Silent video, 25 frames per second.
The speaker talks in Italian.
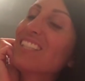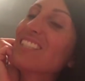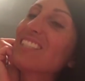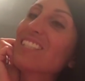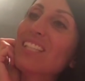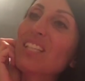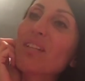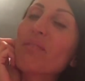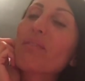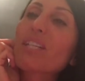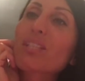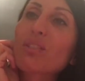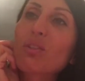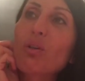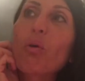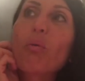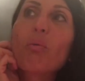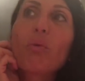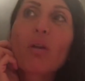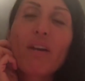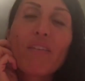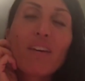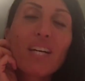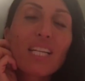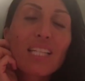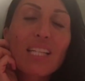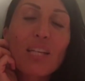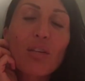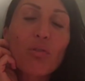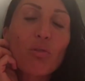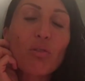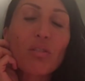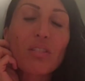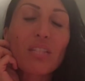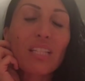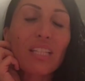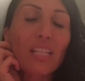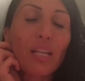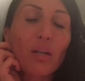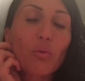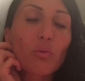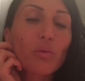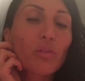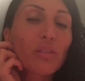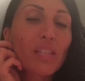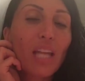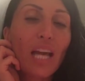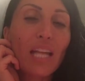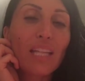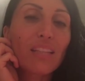è stato aperto come una verde e sono stata
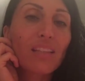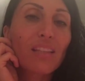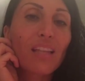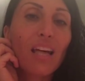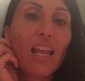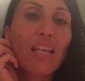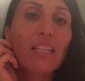contenta.